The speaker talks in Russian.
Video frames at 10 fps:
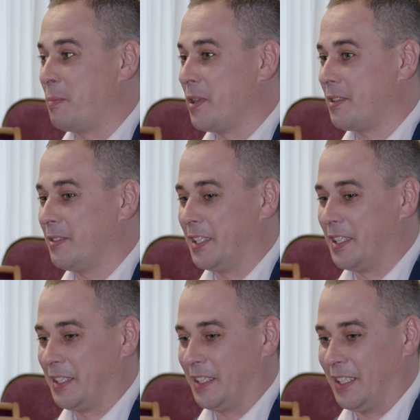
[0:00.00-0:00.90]

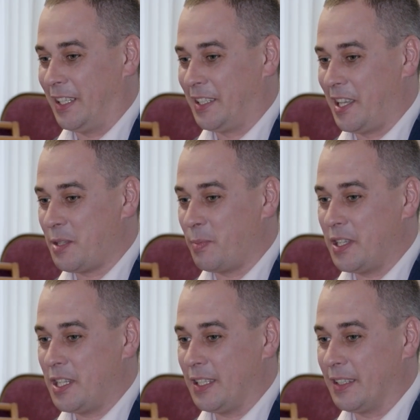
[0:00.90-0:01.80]
во-первых, э, одна из
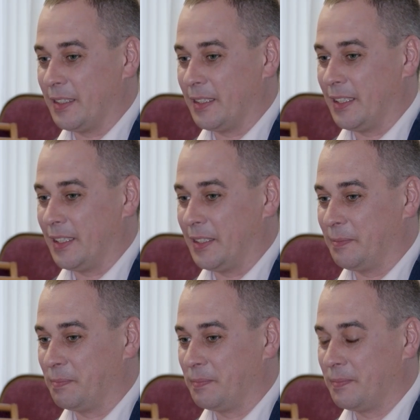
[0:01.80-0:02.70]
причин
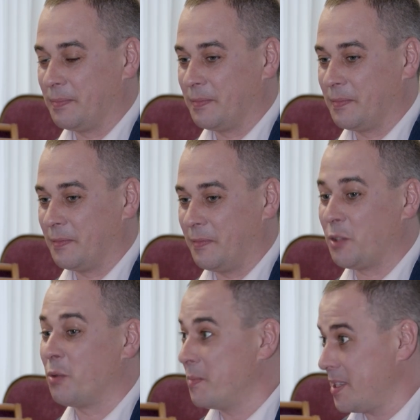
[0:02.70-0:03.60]
в
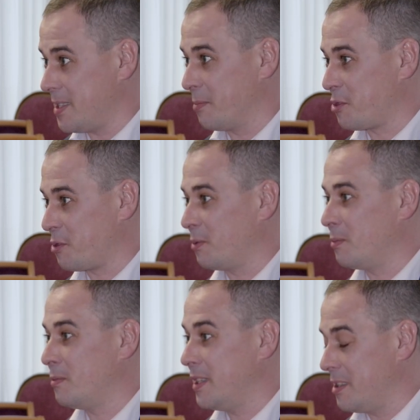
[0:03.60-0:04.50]
одном месте можно
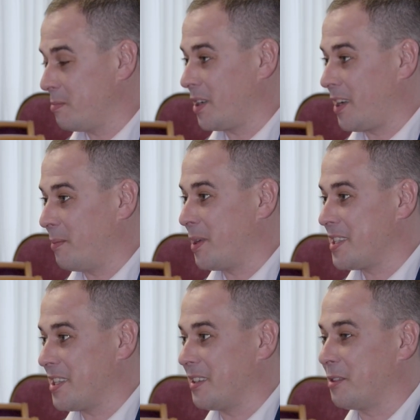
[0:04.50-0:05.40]
увидеть
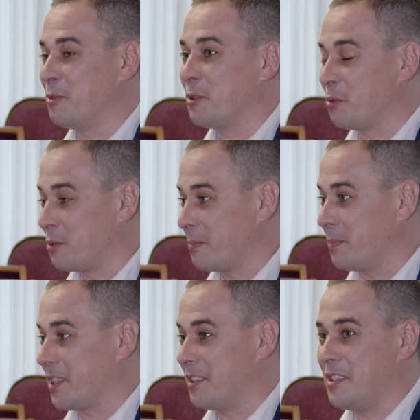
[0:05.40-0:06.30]
многообразие культур
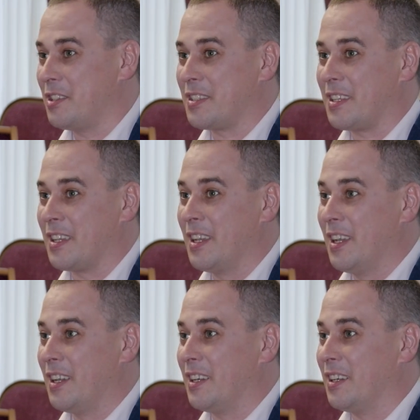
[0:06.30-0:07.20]
практически
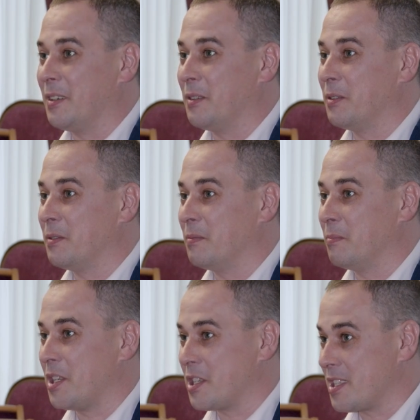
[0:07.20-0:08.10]
э,
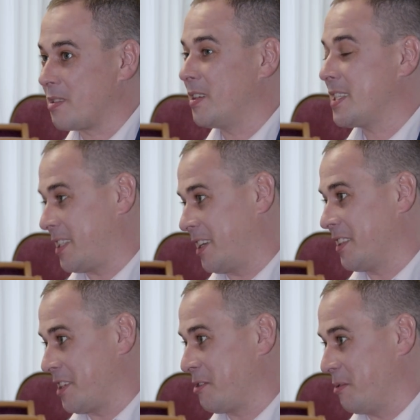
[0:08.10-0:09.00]
большинства
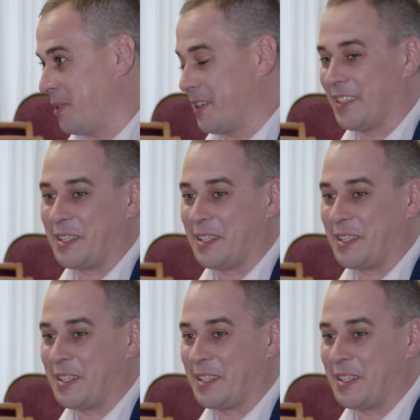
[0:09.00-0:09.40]
стран нашего мира.